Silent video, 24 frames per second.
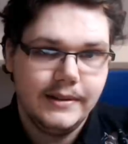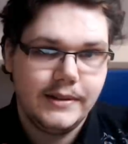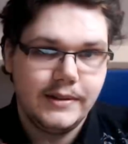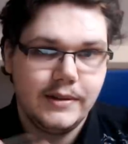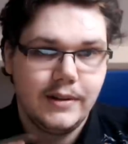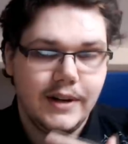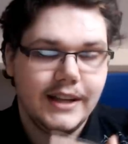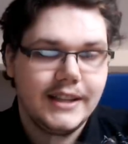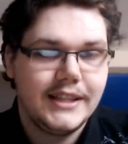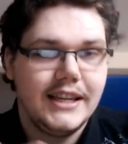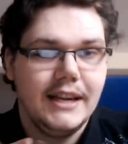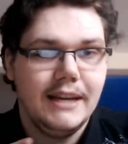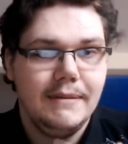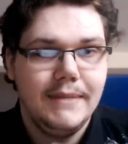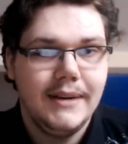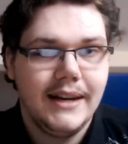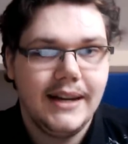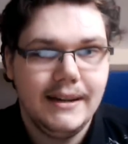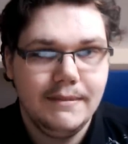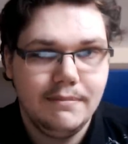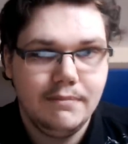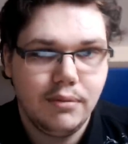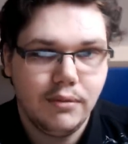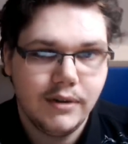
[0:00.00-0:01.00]
sans la
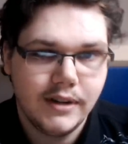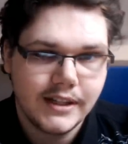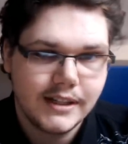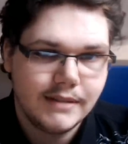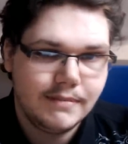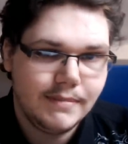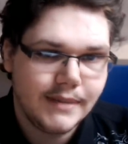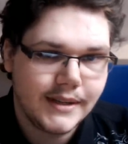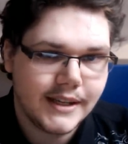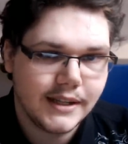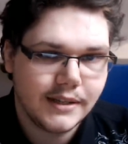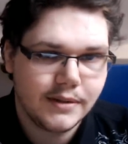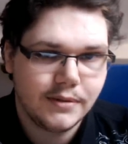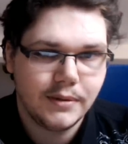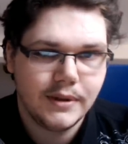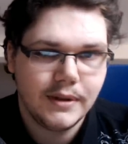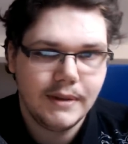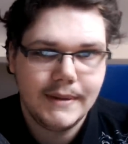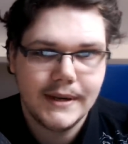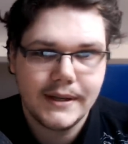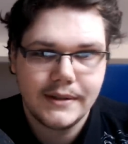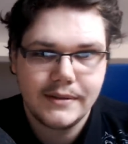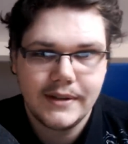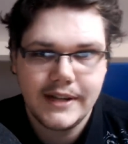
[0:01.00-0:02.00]
caméra pour l'explication
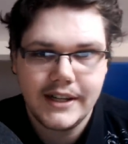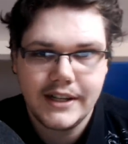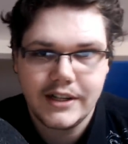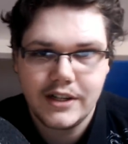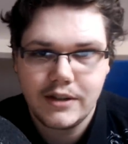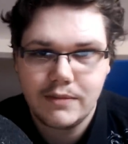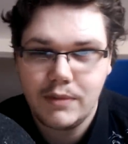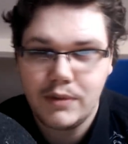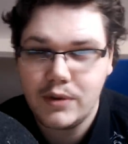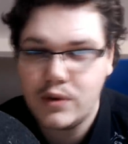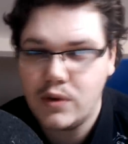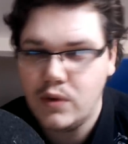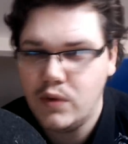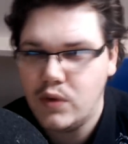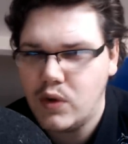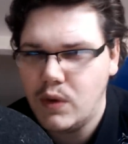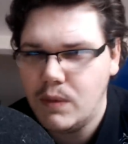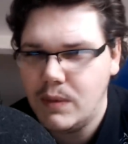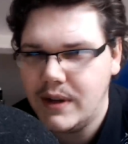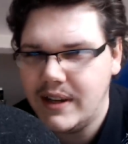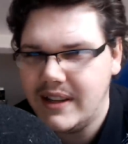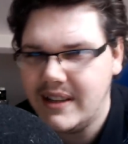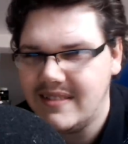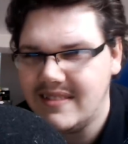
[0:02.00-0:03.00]
des personnages, je pense que vous
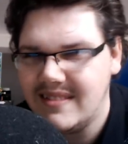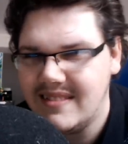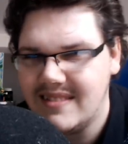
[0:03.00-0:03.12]
comprenez.